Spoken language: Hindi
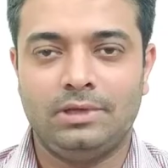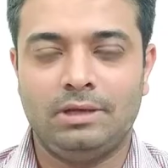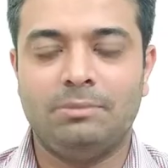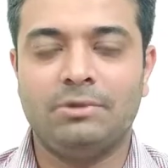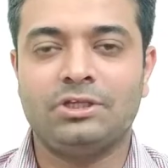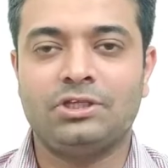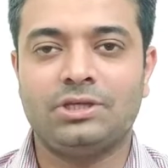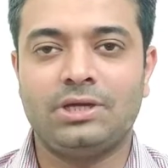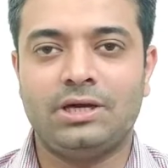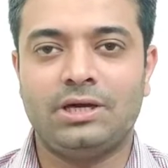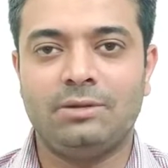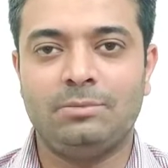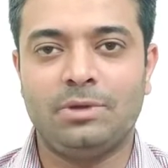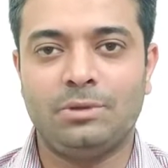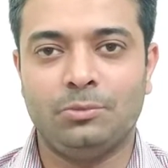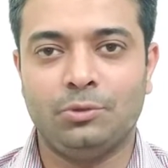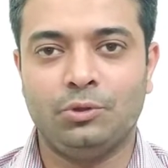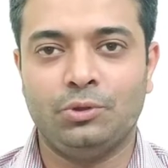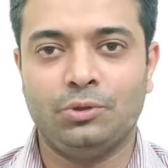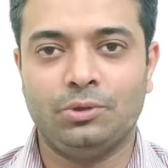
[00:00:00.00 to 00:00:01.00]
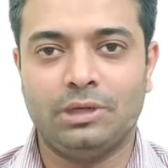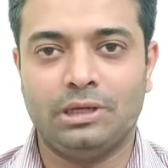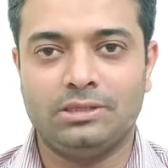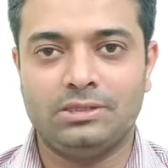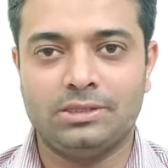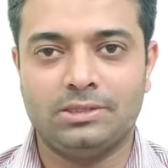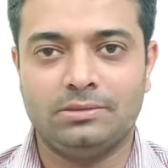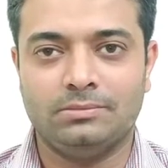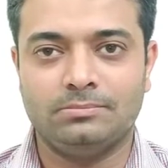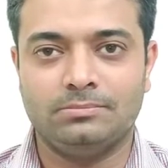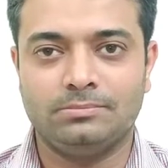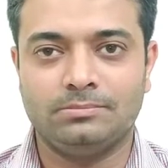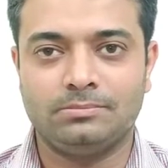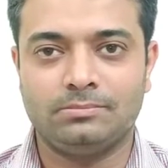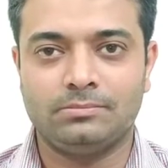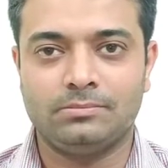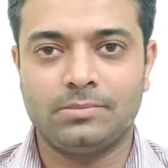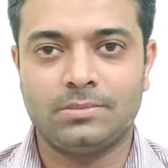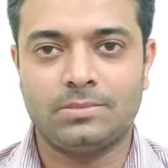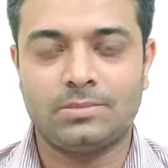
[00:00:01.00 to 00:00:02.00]
नमस्कार मैं मोन्टू राजा
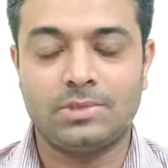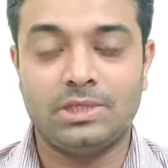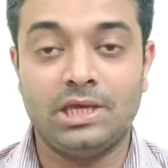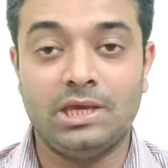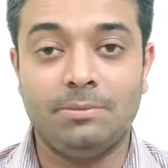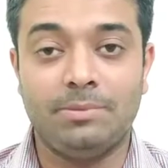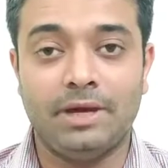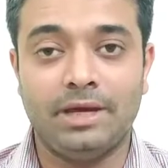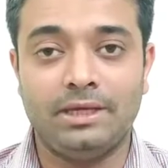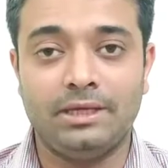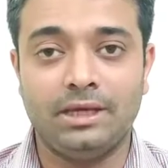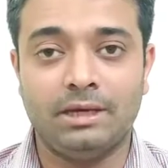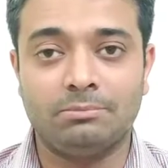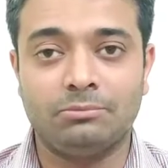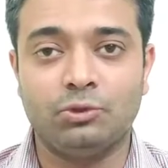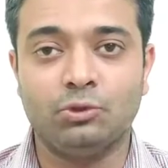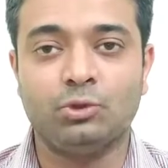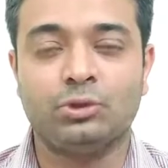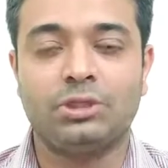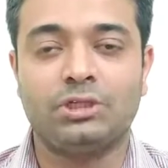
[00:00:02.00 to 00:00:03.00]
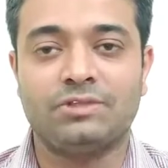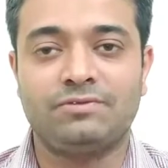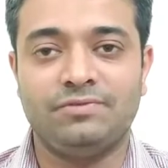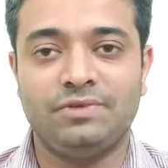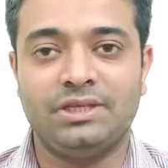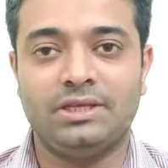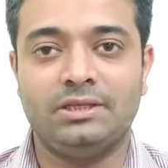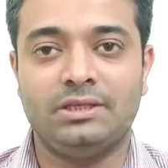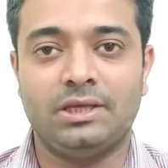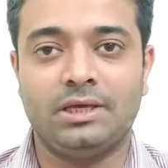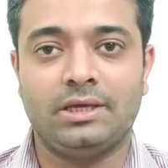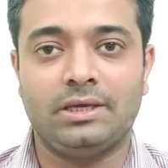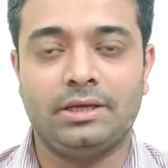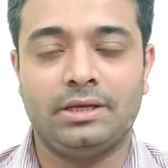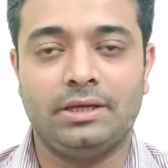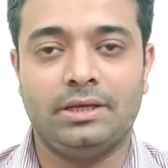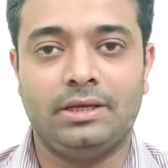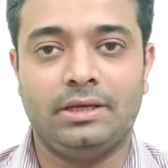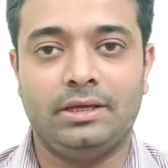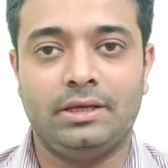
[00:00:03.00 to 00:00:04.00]
ये भाई आप जो तस्वीरें देख
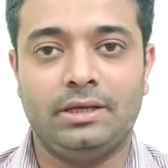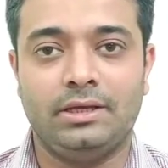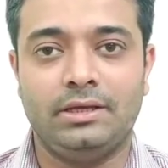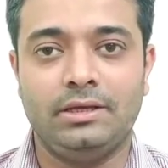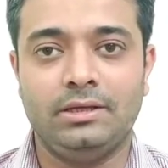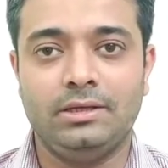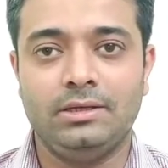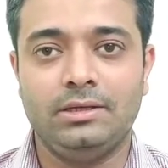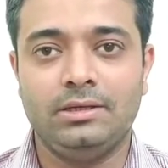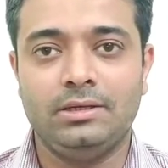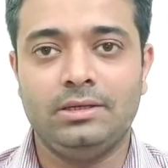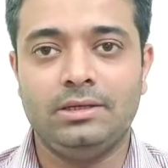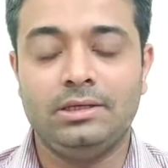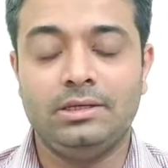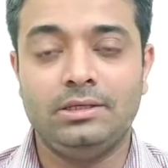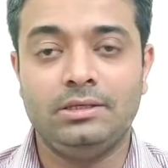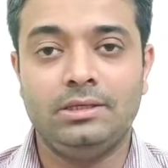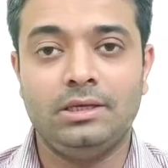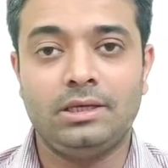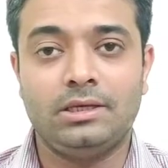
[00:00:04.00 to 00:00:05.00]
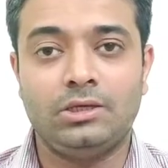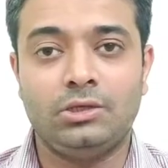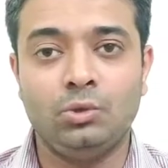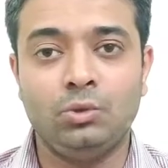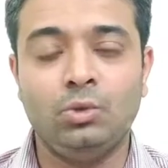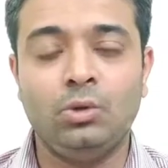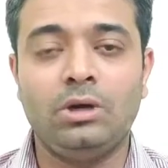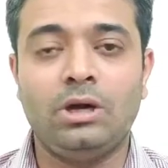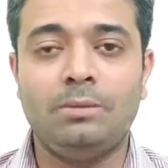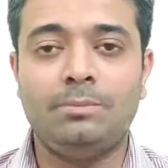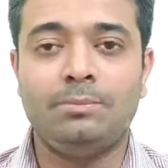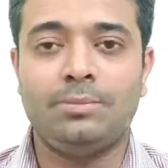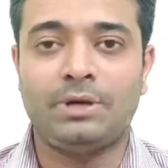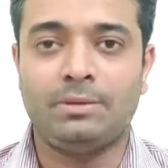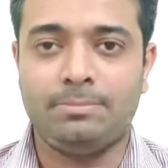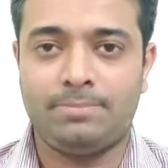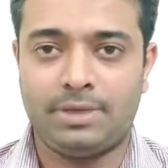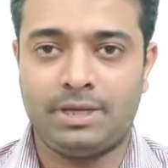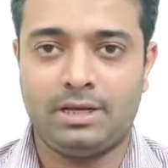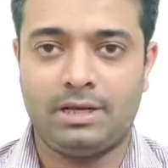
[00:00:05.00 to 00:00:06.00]
रहे हैं ये क्यों आप
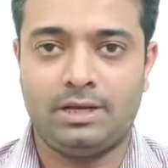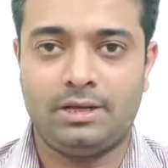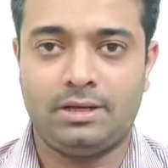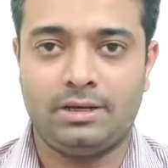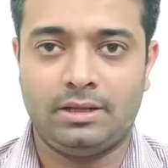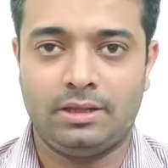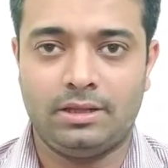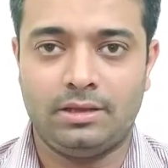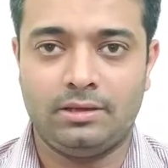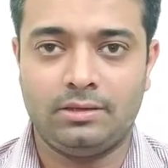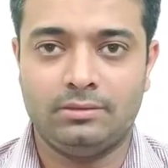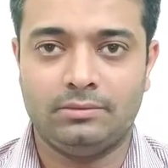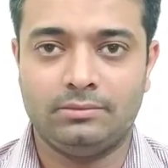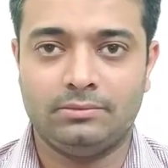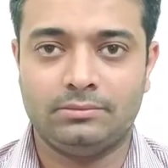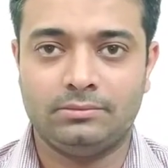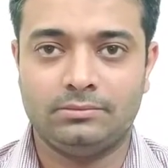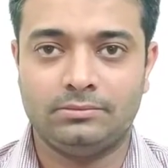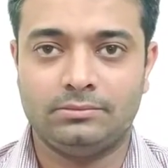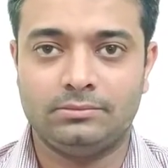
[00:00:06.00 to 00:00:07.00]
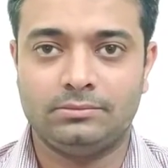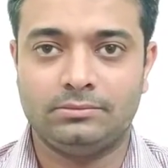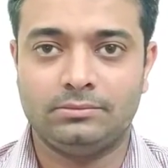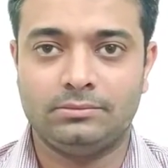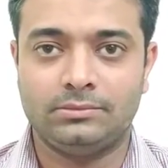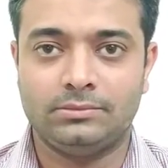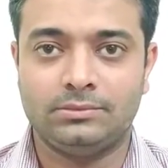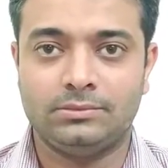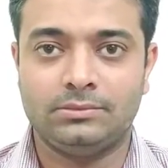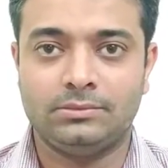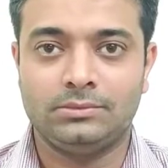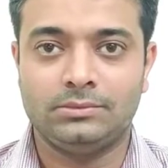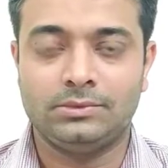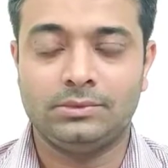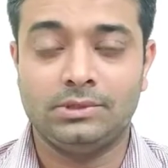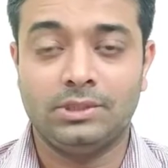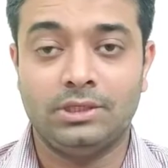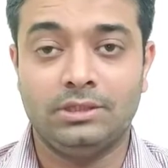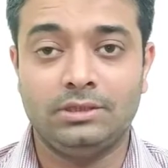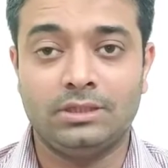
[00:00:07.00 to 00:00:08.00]
भ्रम फैला रहे हैं
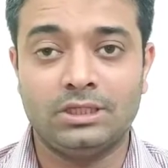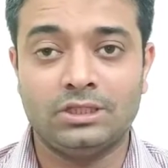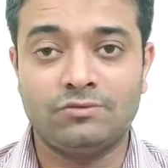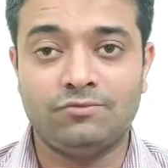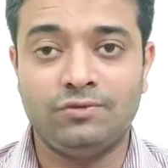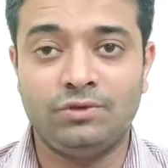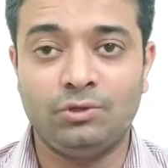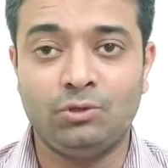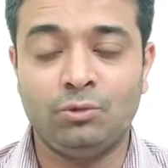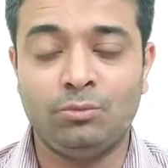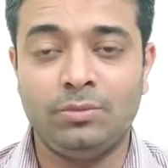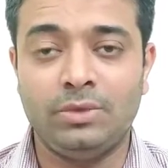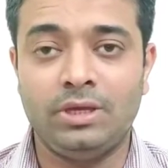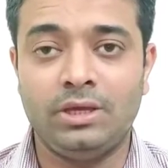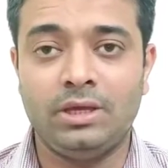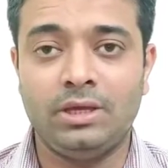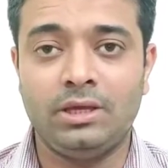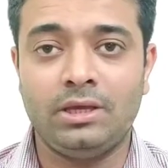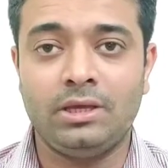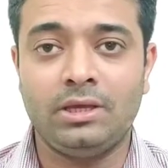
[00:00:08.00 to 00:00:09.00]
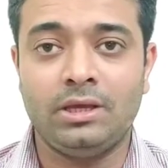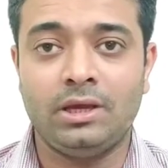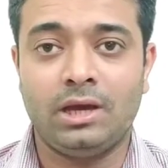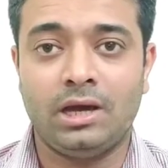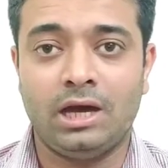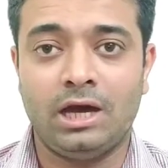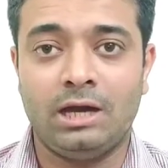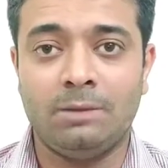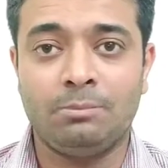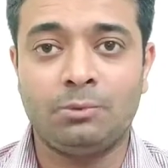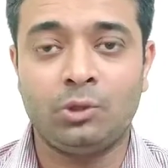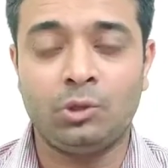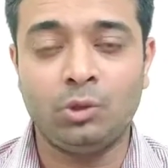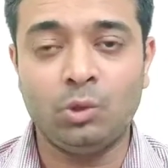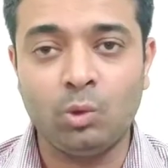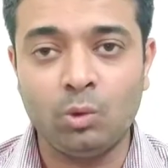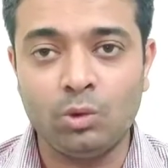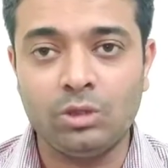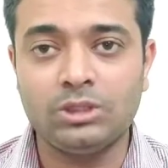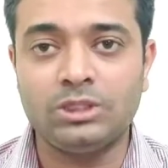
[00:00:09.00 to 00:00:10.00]
इन तस्वीरों में आप
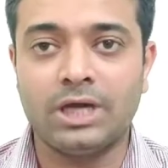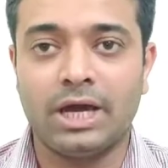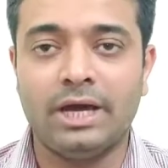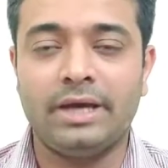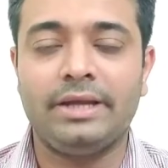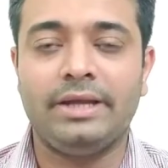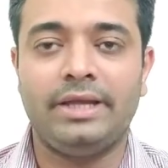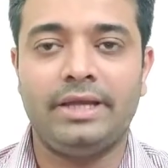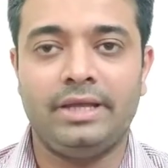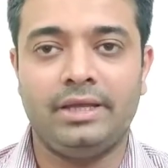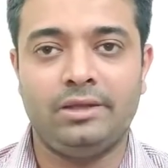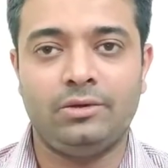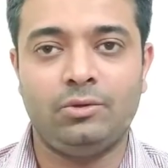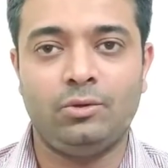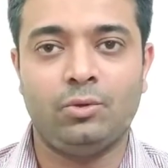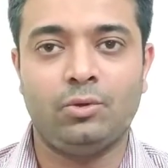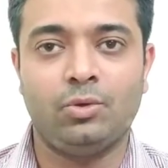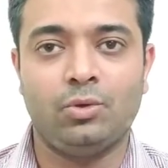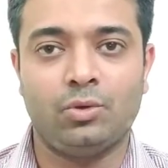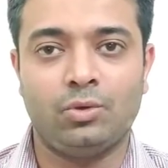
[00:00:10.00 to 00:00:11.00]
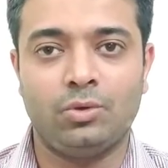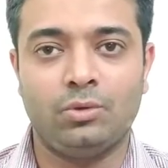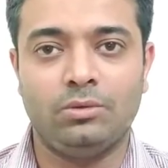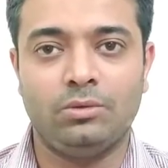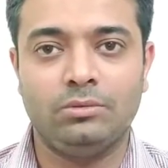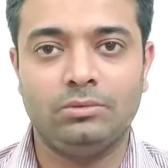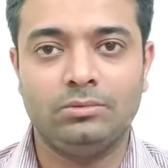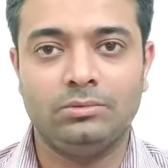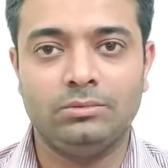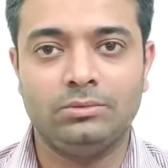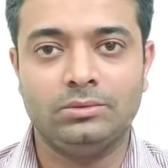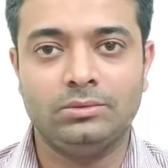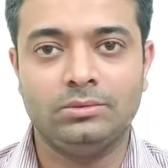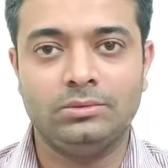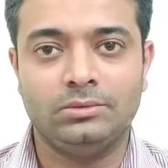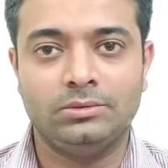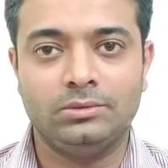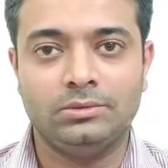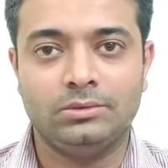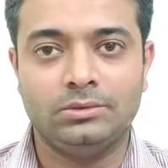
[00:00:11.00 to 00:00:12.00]
क्यों उलझा रहे हैं लोगों को
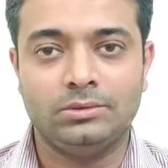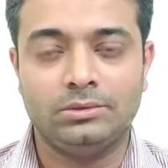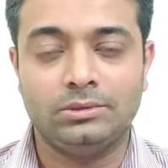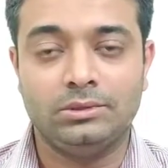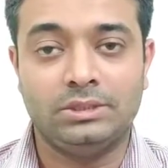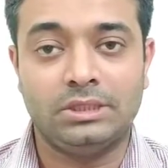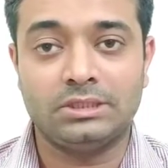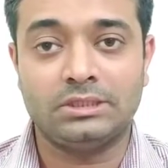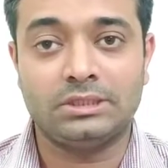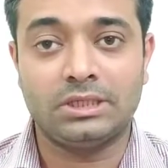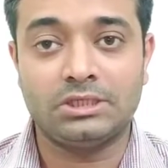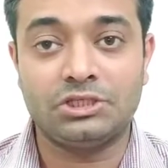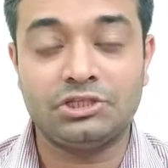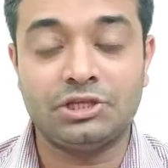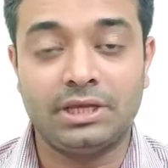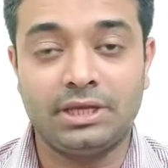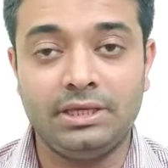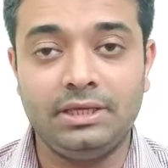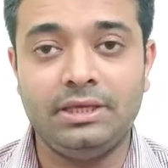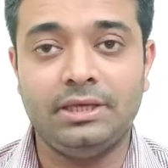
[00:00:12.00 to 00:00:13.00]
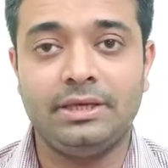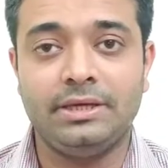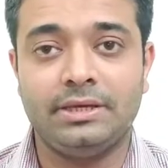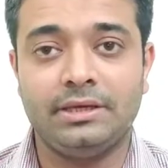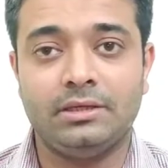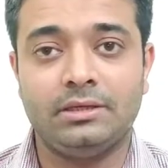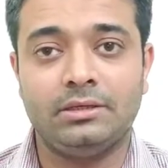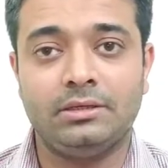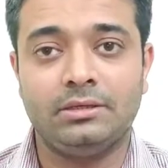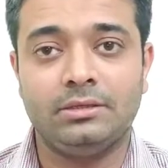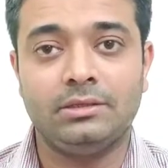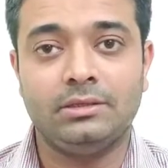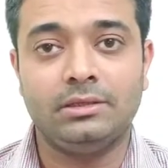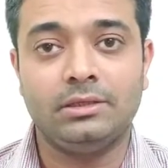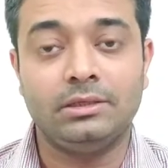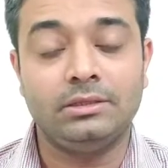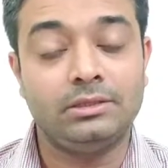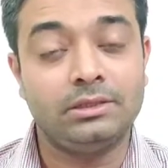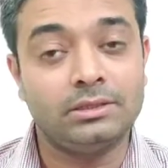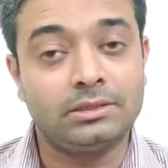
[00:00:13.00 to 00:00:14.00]
ये सच नहीं है
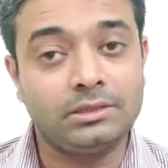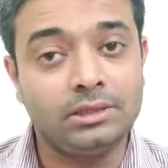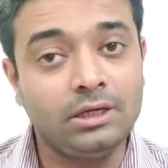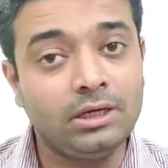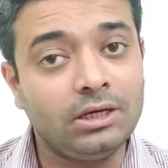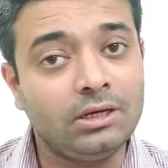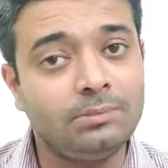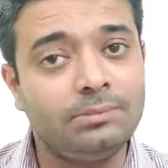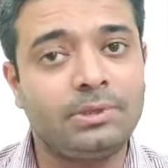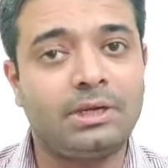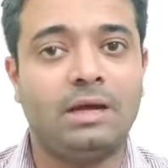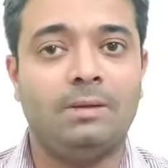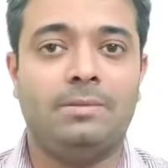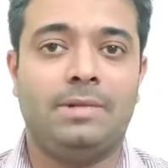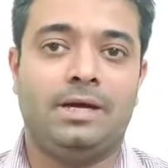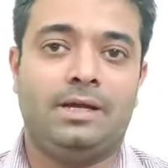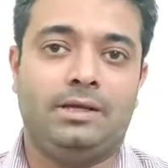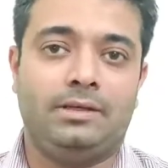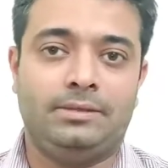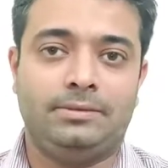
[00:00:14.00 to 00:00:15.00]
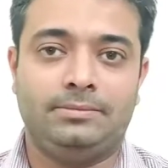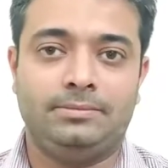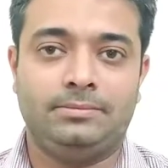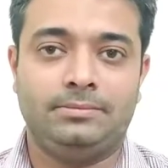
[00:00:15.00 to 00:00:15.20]
ये सब ड्रामा है